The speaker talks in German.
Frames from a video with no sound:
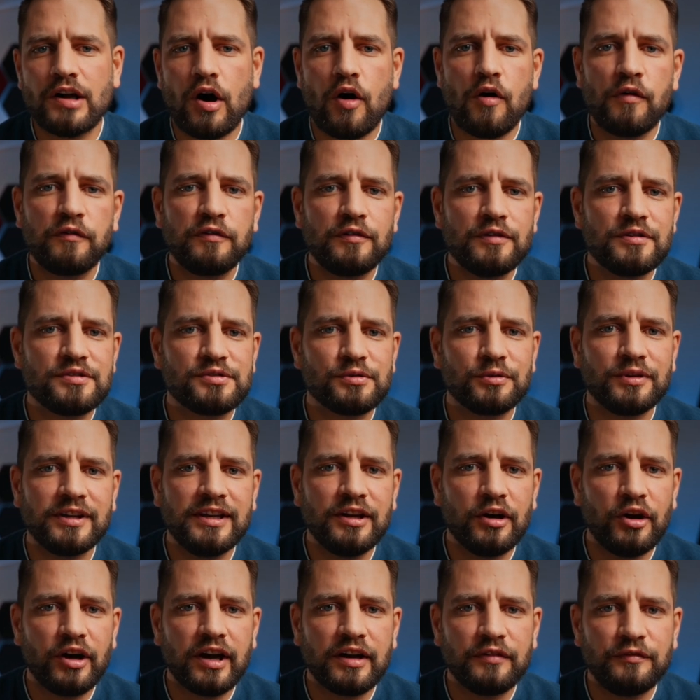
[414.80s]
Auflösung
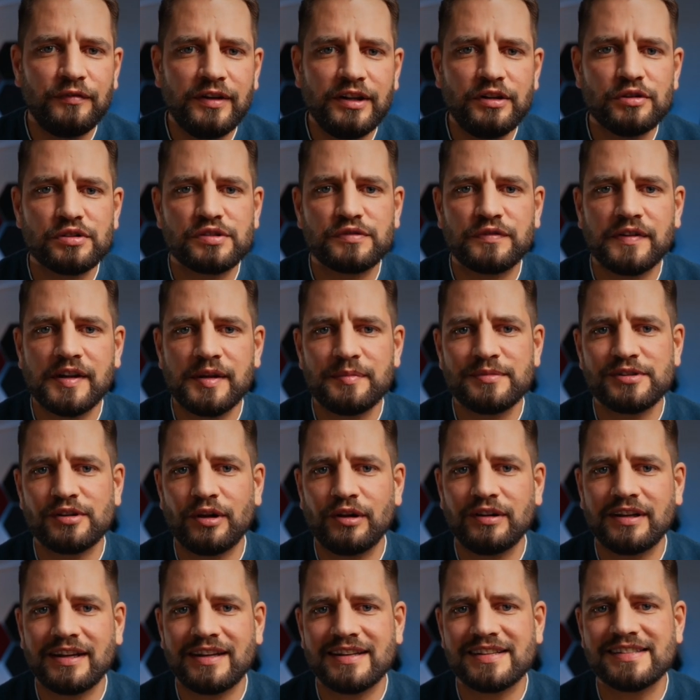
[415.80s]
ihr eure Videos filmen
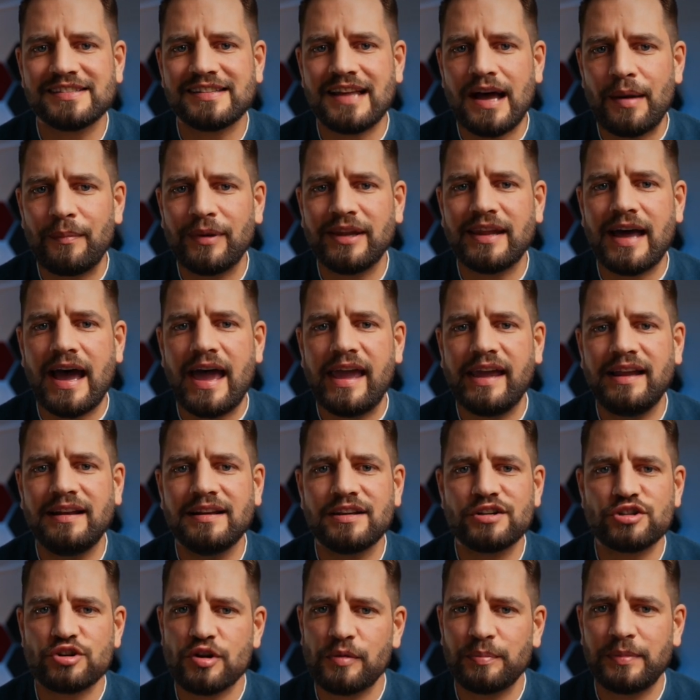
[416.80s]
solltet, ist damit
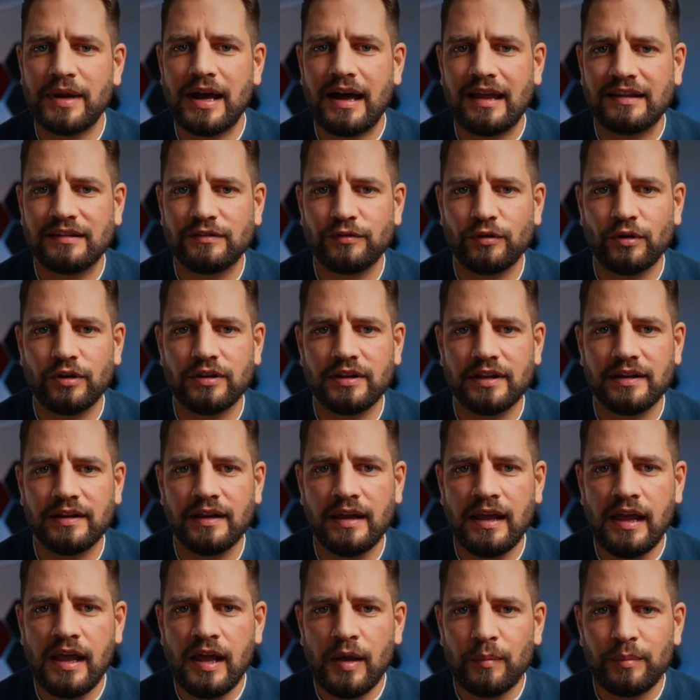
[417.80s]
eigentlich schon beantwortet.
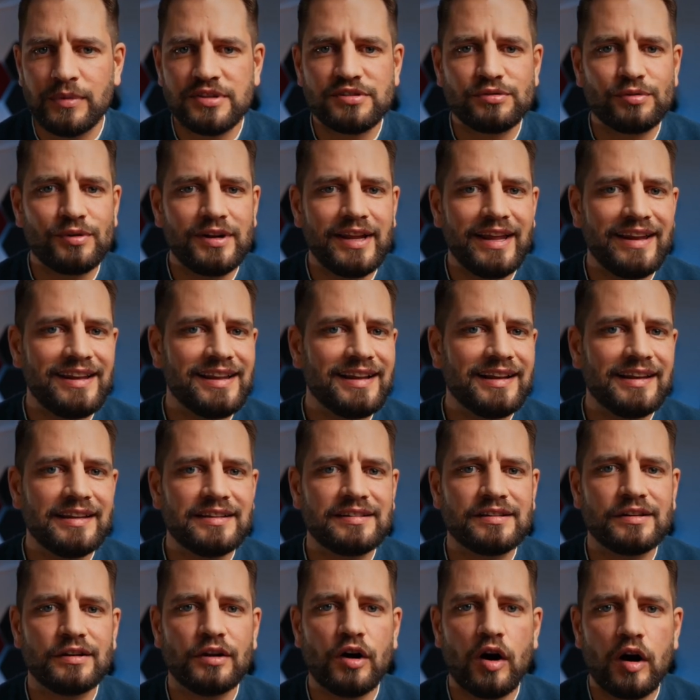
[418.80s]
Bist du
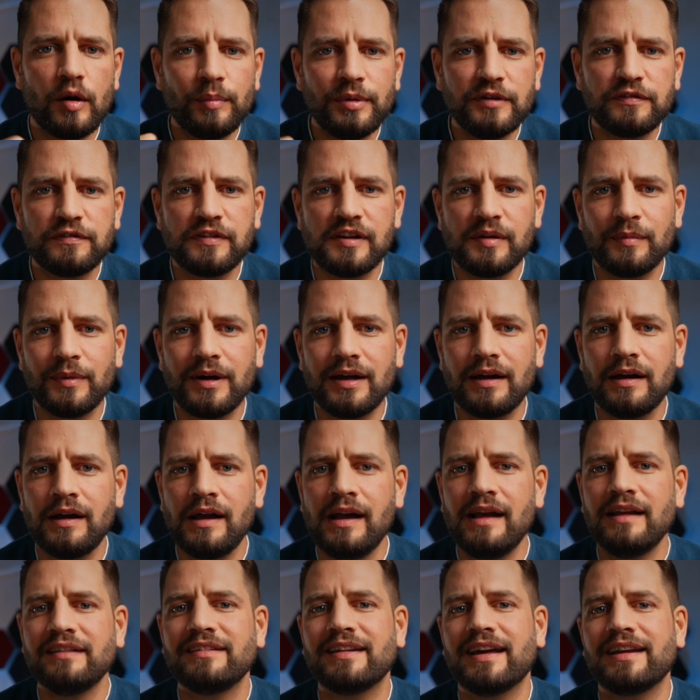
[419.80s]
lediglich ein Hobbyfilmer,
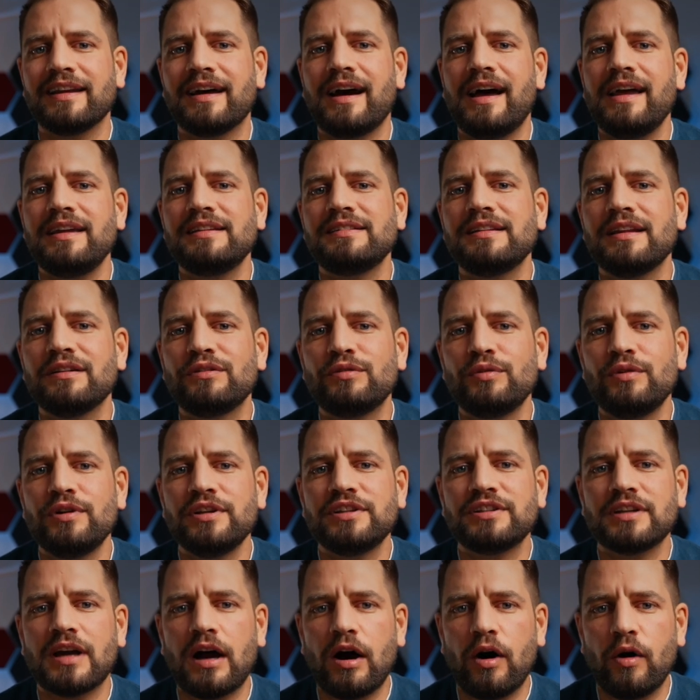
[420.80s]
dann reicht
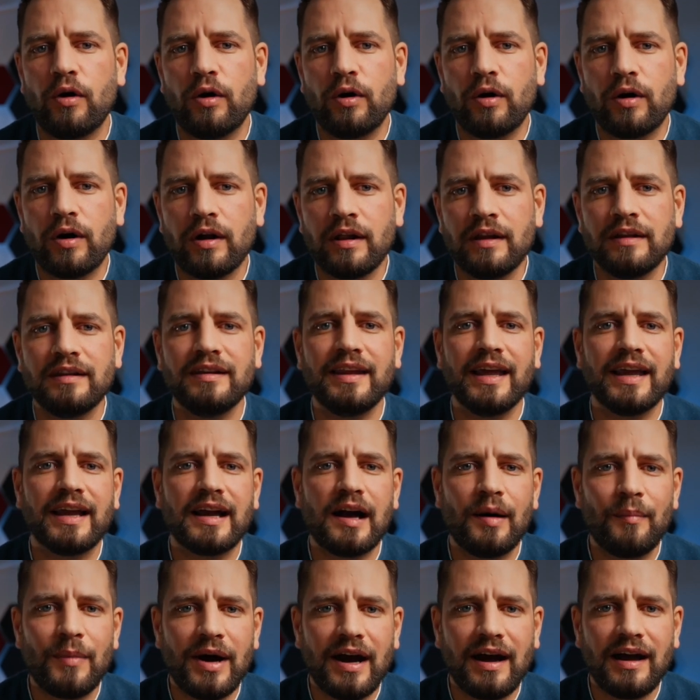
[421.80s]
natürlich auch eine
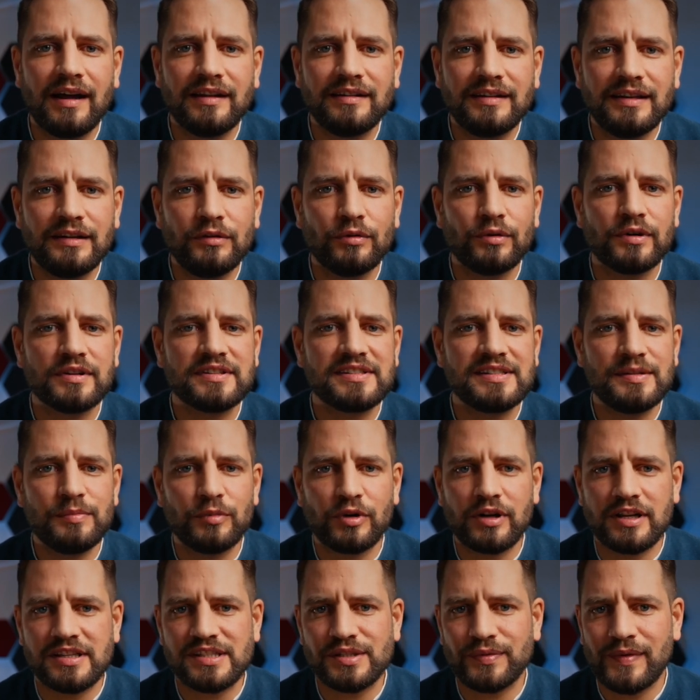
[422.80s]
Kamera, die nur
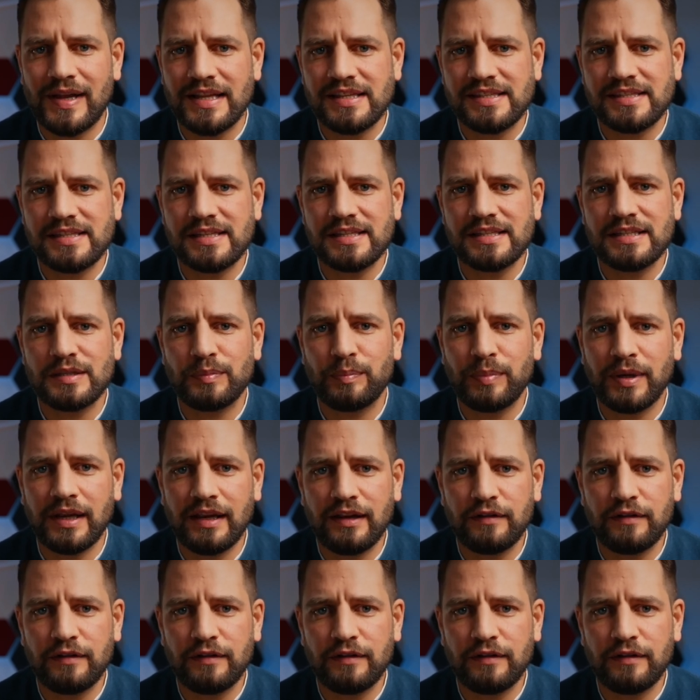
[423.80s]
720p